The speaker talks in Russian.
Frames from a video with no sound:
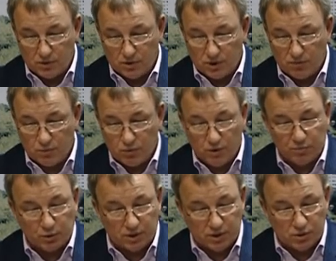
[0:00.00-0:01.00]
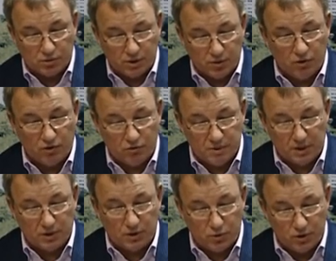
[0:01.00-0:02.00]
деловую репутацию Григорьева
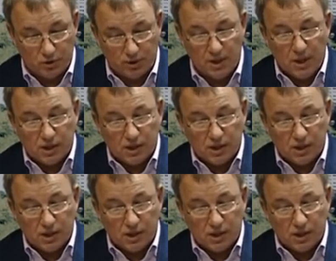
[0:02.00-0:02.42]
Михаила Юрьевича